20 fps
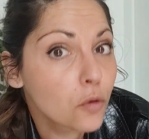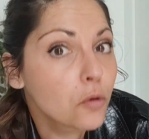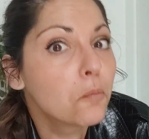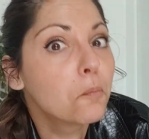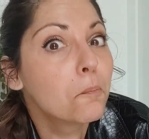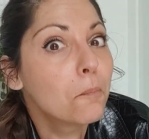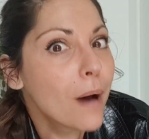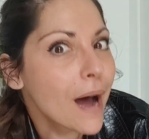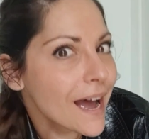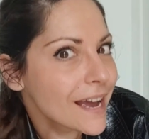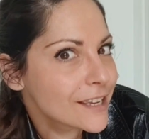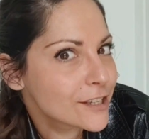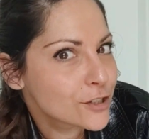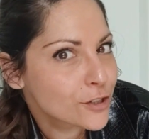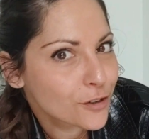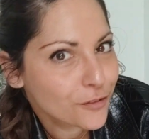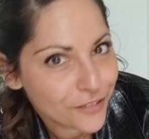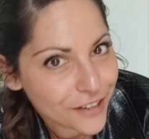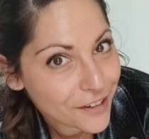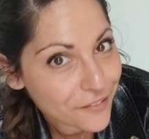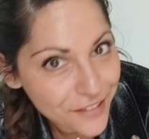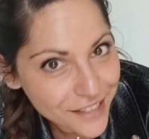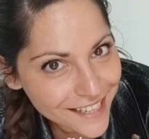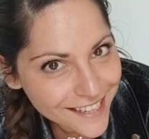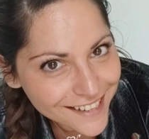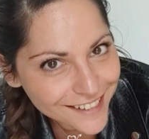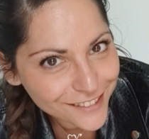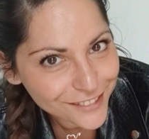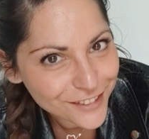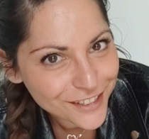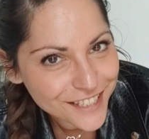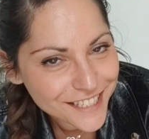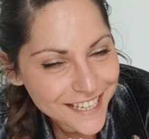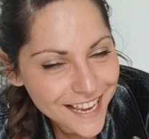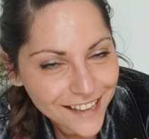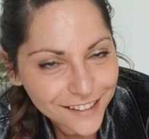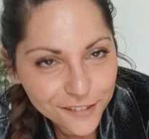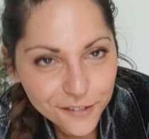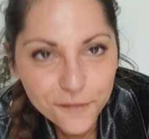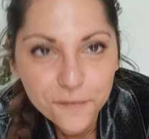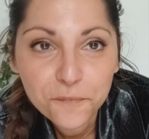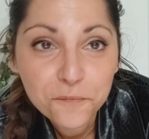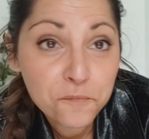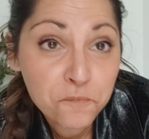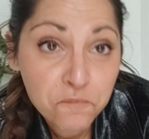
O mai ce lo farà vedere indossato?